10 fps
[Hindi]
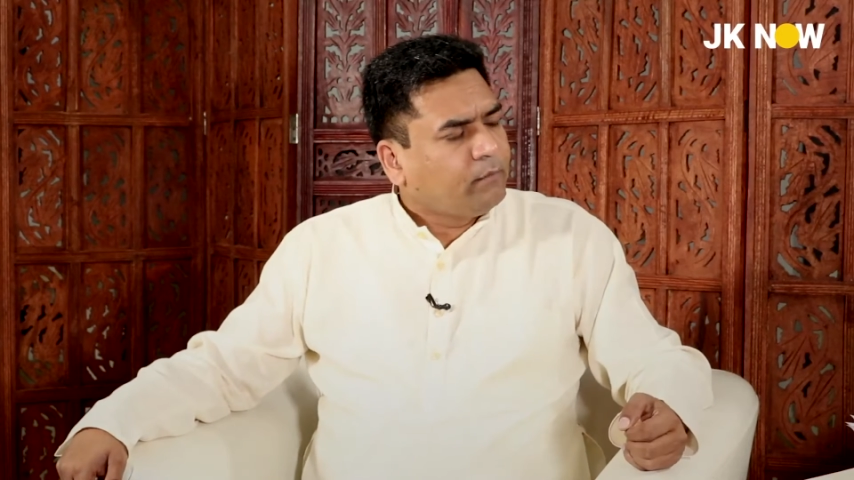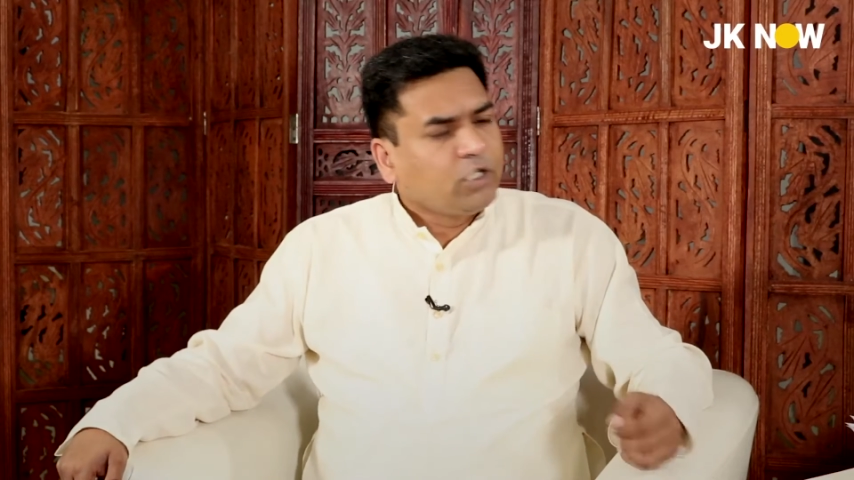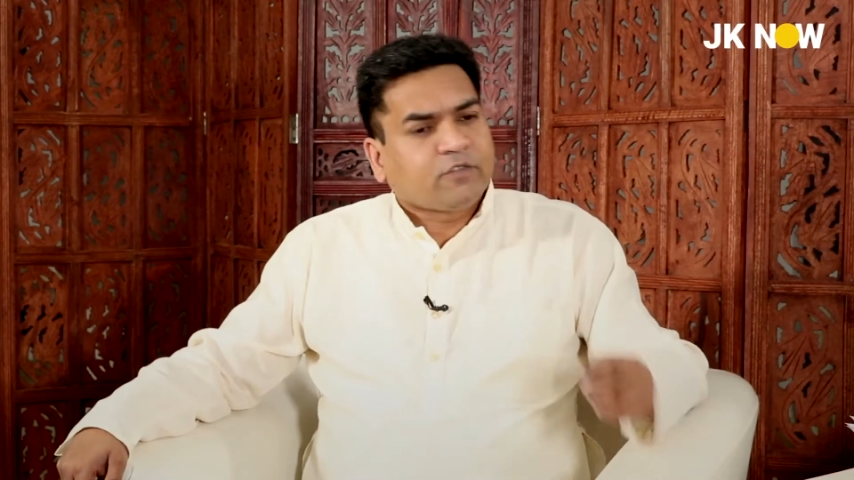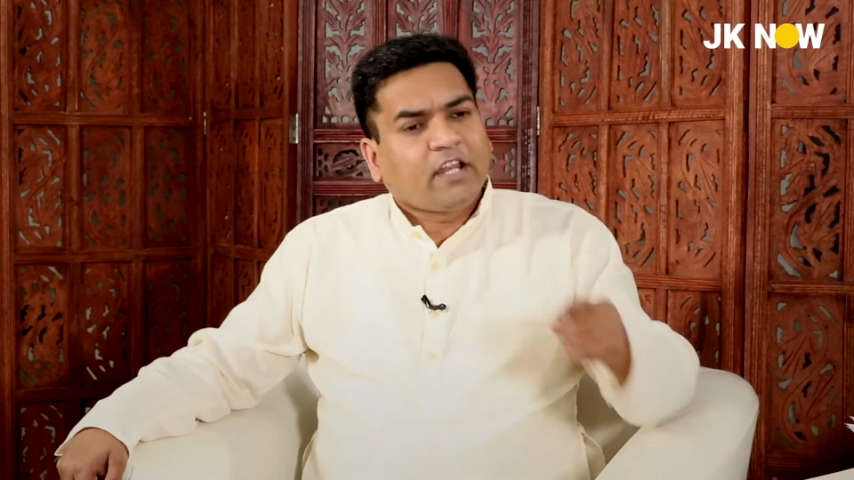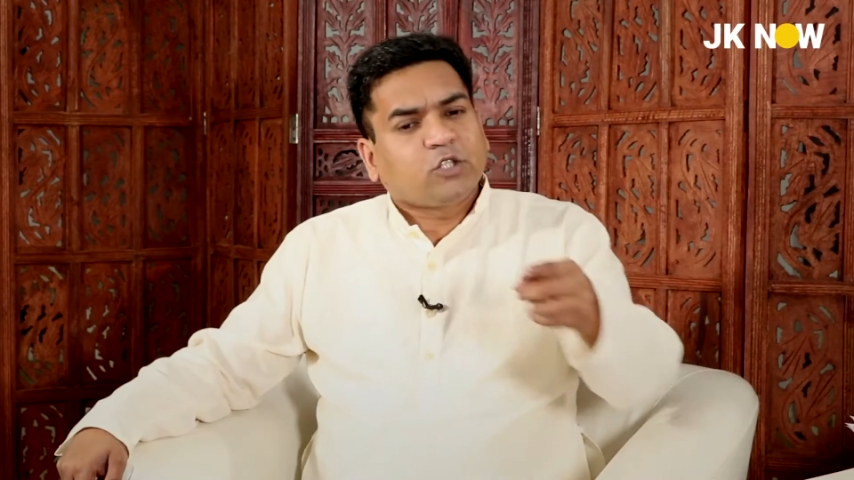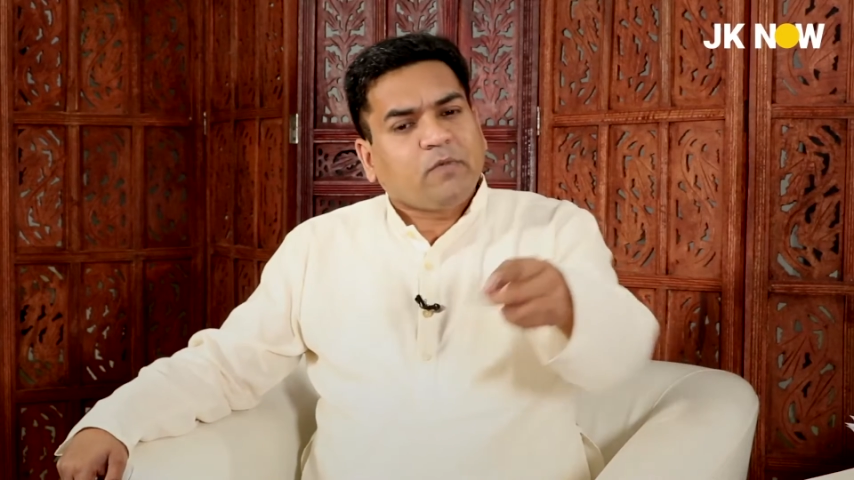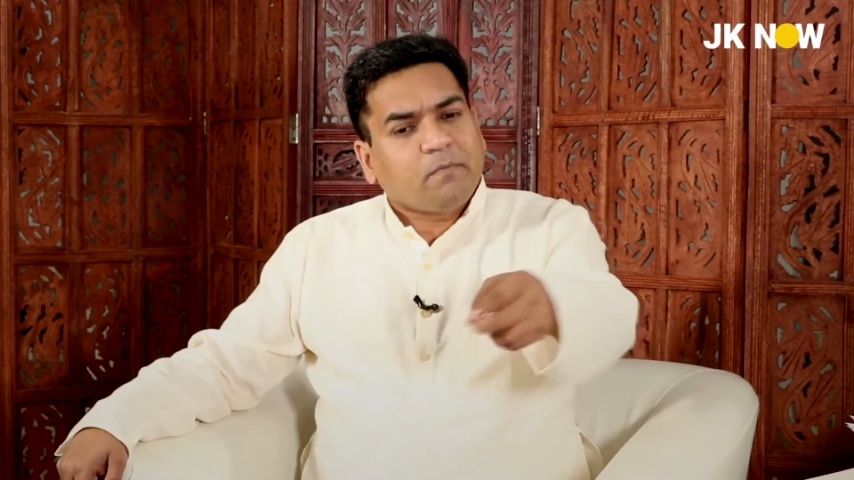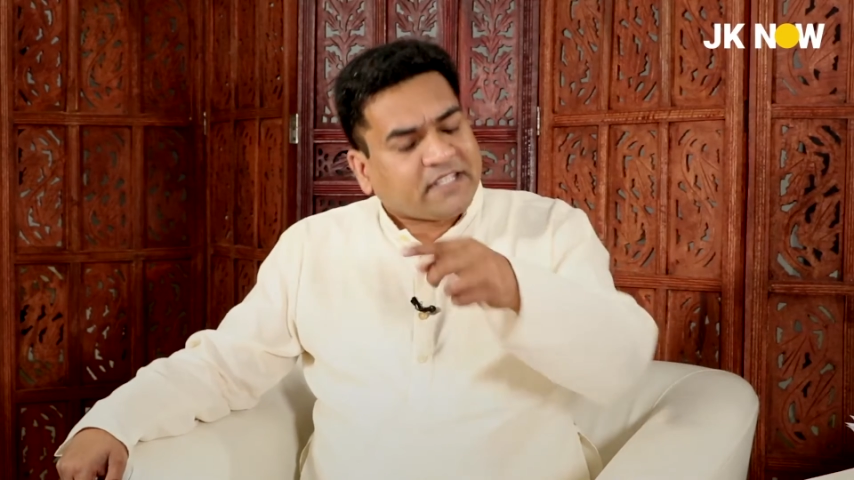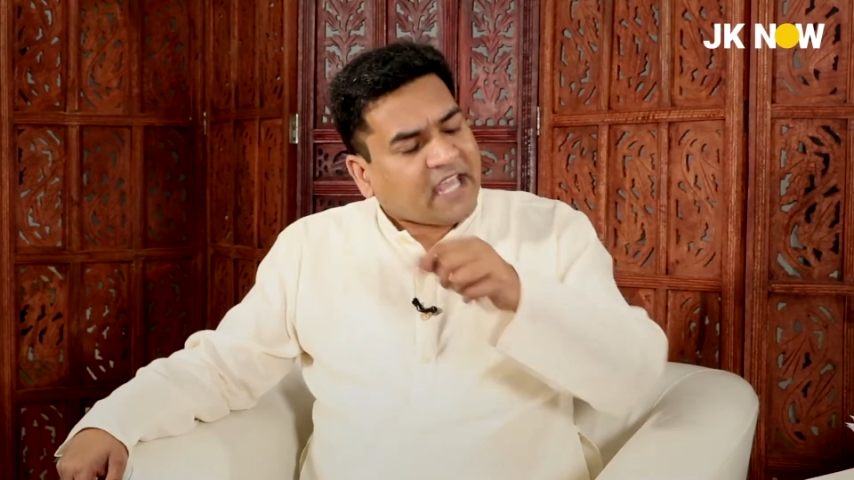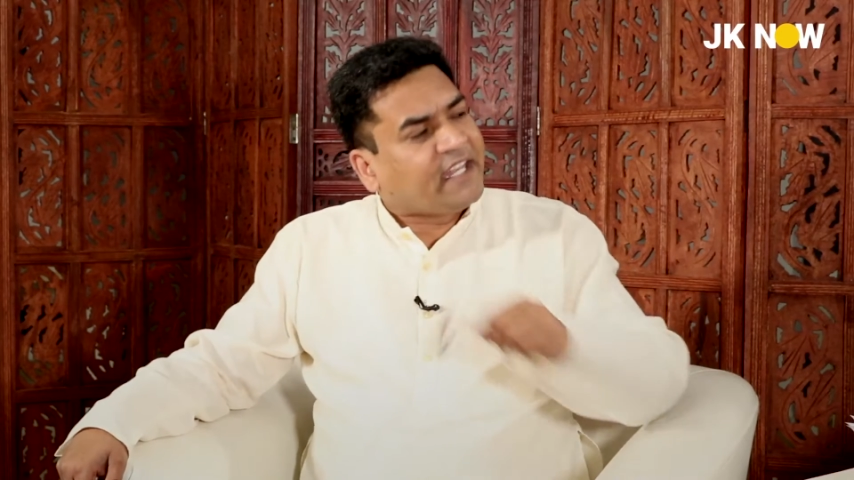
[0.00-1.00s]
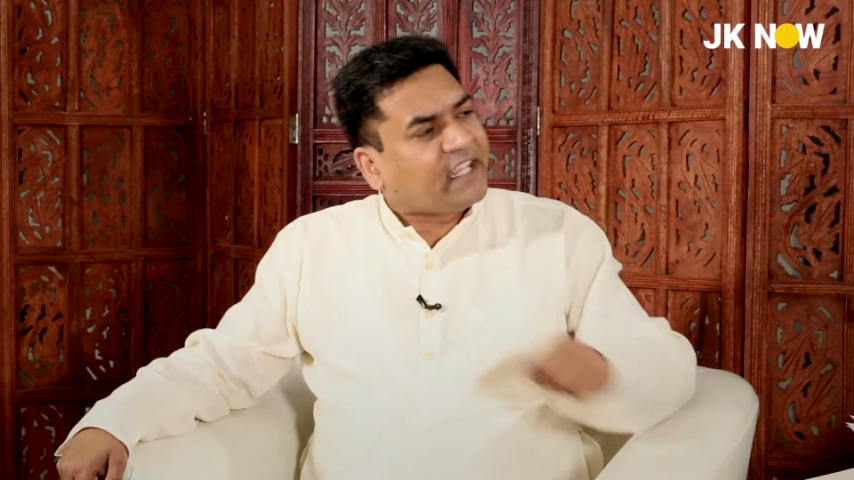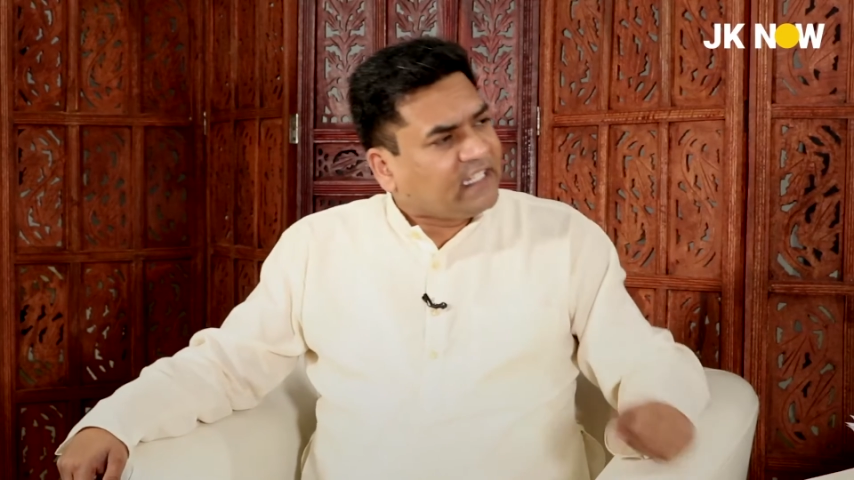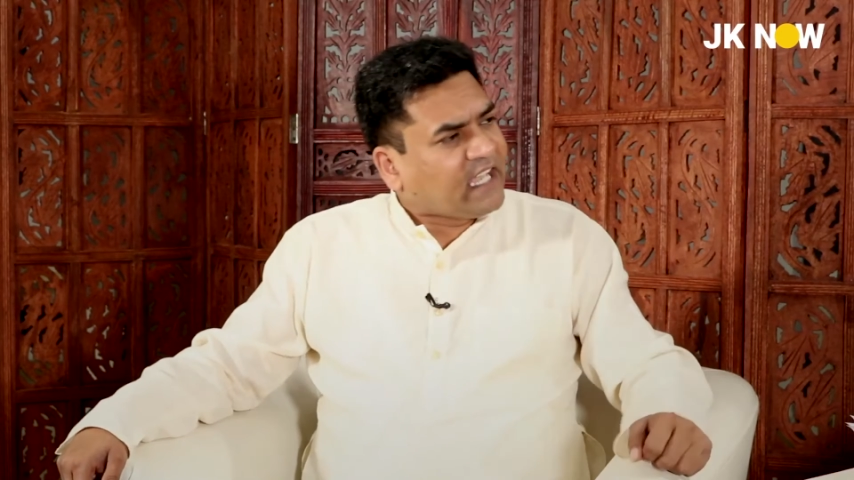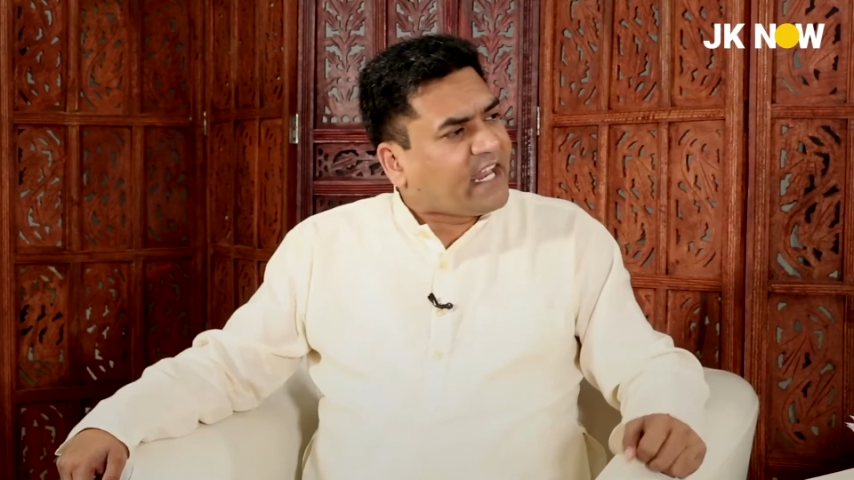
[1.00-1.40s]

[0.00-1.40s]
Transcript: पुलिस वाला तुम्हें बचाने के लिए